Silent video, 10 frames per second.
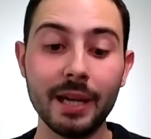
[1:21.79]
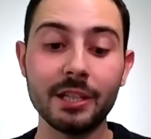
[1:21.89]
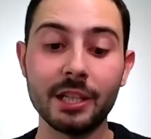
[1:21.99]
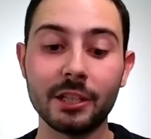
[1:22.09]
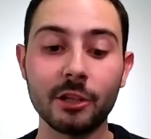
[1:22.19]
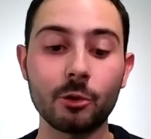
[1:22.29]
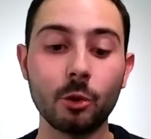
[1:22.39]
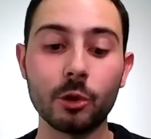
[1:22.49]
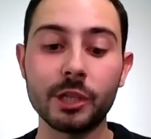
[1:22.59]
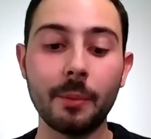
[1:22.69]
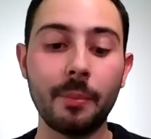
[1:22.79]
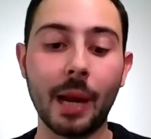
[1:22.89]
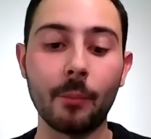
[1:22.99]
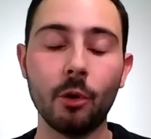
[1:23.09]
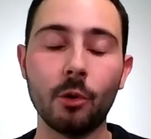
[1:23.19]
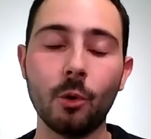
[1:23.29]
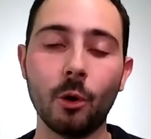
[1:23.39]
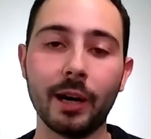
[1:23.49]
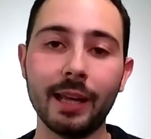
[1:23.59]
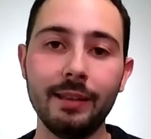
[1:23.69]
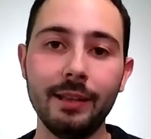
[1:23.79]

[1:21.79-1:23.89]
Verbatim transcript: esiste solo se apriamo il cuore a